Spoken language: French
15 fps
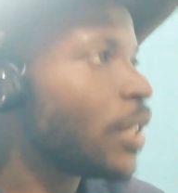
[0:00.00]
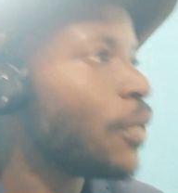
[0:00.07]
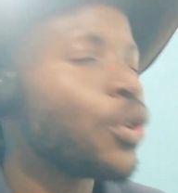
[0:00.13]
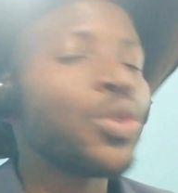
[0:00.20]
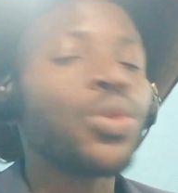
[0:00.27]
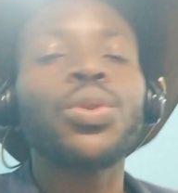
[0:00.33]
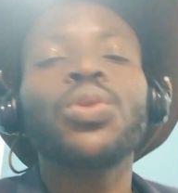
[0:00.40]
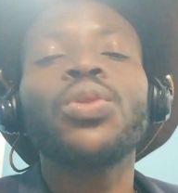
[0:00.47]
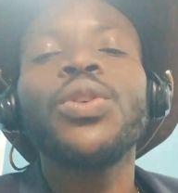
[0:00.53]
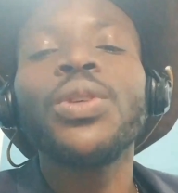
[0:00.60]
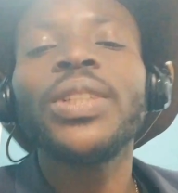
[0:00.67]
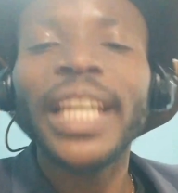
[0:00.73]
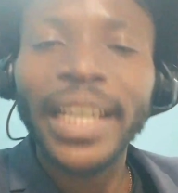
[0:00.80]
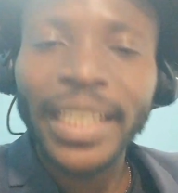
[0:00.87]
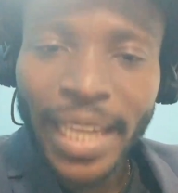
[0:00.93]
Ils vont se
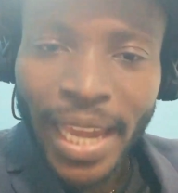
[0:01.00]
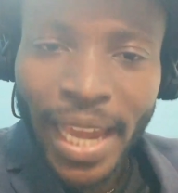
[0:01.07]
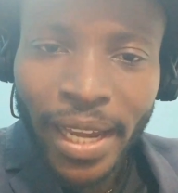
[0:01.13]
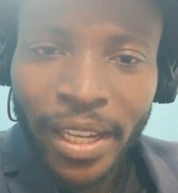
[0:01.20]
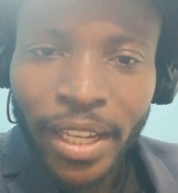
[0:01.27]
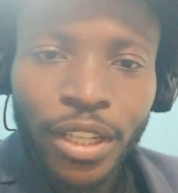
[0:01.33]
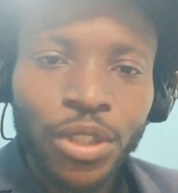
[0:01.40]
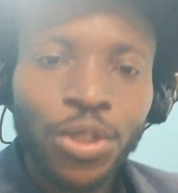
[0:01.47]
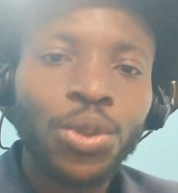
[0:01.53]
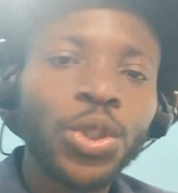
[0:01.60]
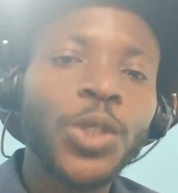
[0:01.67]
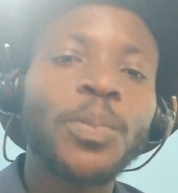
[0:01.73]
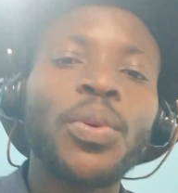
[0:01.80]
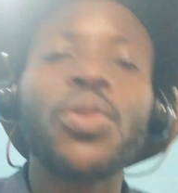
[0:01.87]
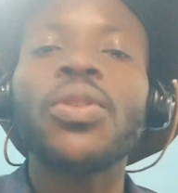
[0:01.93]
retrouver au derrière
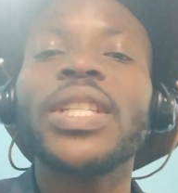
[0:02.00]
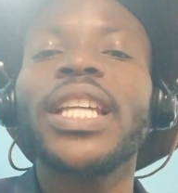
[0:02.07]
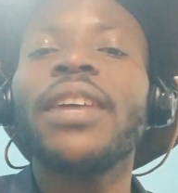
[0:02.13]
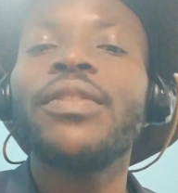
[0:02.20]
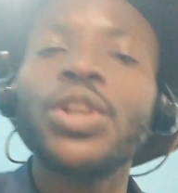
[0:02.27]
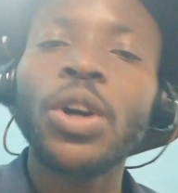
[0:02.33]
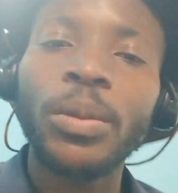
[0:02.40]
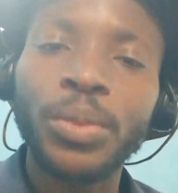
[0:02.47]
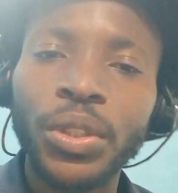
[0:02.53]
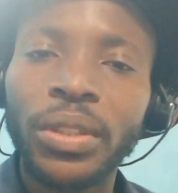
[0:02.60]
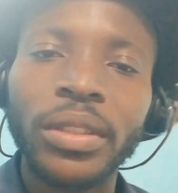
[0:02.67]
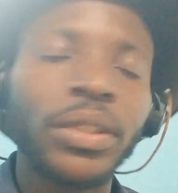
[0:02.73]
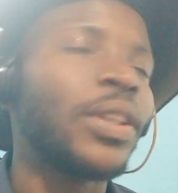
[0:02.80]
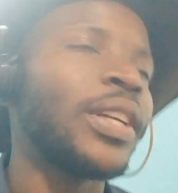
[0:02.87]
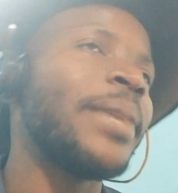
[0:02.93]
juste pour conserver leur
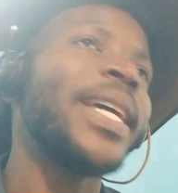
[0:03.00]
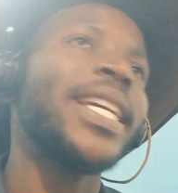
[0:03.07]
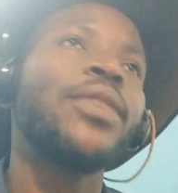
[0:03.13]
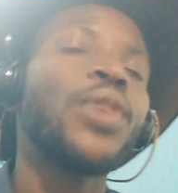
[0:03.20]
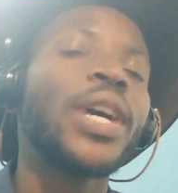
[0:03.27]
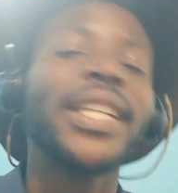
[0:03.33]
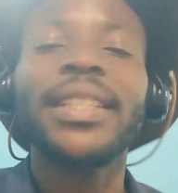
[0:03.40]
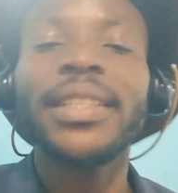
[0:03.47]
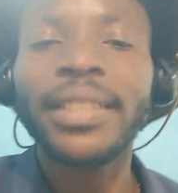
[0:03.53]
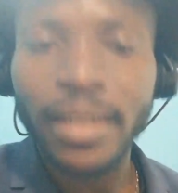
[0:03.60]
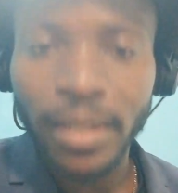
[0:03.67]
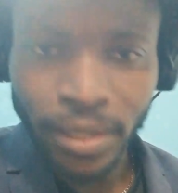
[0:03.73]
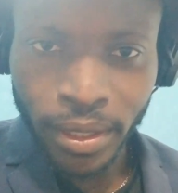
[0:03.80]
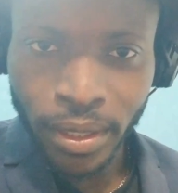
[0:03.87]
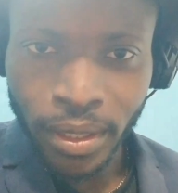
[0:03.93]
but. Alors, les mecs, faut arrêter
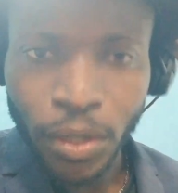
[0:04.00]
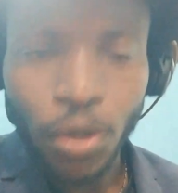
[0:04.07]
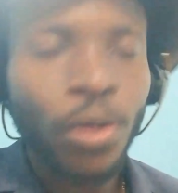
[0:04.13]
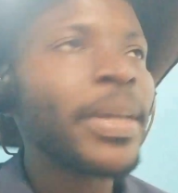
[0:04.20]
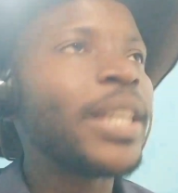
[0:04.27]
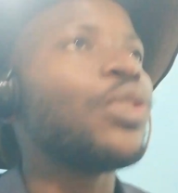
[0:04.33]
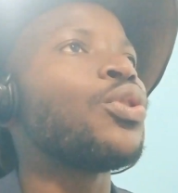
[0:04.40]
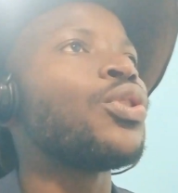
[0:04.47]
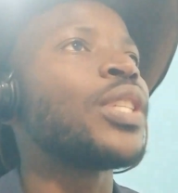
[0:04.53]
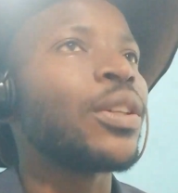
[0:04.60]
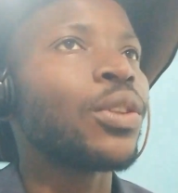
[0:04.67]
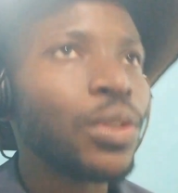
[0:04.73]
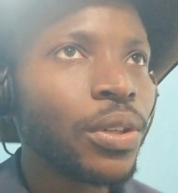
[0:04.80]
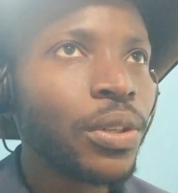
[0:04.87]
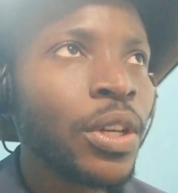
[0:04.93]
ça. On met
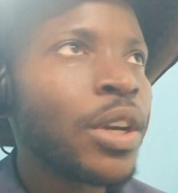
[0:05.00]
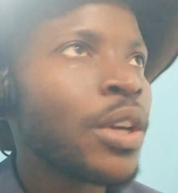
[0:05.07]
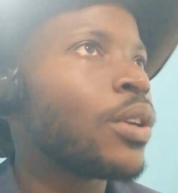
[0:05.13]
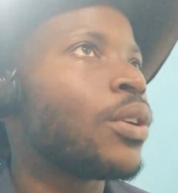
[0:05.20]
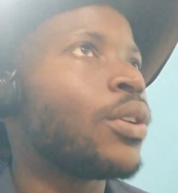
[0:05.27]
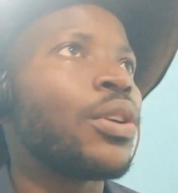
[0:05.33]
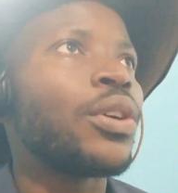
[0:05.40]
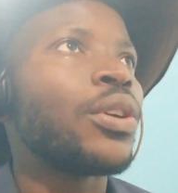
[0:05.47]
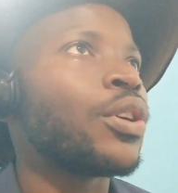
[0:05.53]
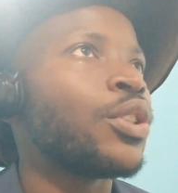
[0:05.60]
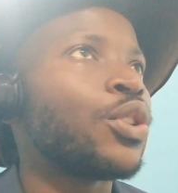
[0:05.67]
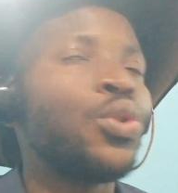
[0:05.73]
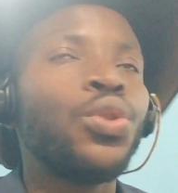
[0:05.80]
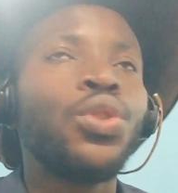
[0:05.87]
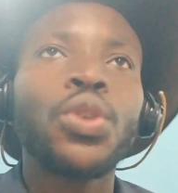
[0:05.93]
2-0,
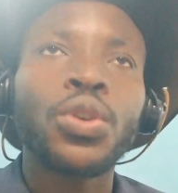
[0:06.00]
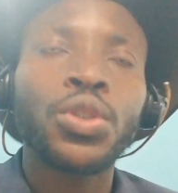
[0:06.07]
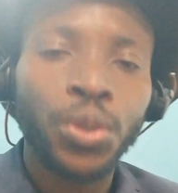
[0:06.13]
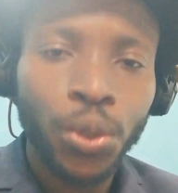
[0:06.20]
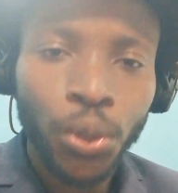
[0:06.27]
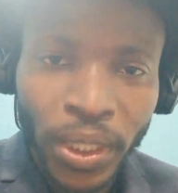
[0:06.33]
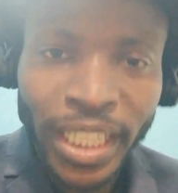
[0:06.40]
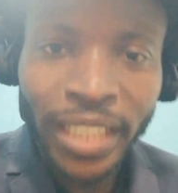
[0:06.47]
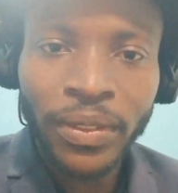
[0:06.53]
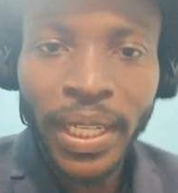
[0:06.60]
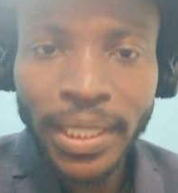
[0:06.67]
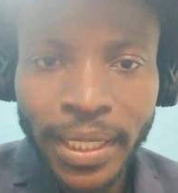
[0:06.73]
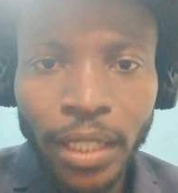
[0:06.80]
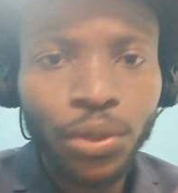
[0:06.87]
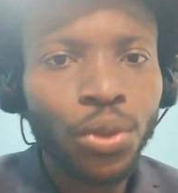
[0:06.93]
euh, tu tortures
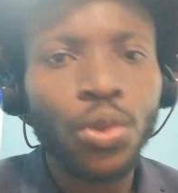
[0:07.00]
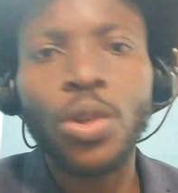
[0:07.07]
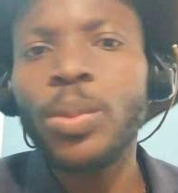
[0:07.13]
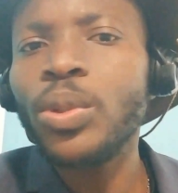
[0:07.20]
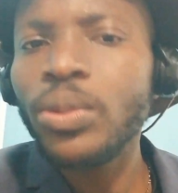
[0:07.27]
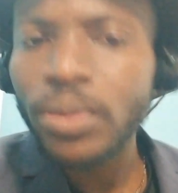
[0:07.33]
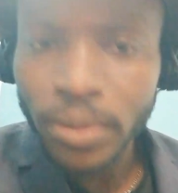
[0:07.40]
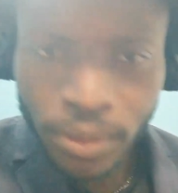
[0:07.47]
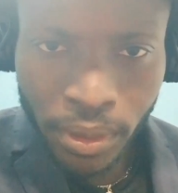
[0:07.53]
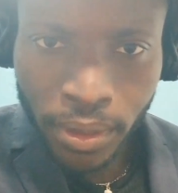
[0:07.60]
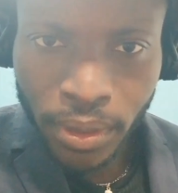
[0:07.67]
l'adversaire jusqu'au bout.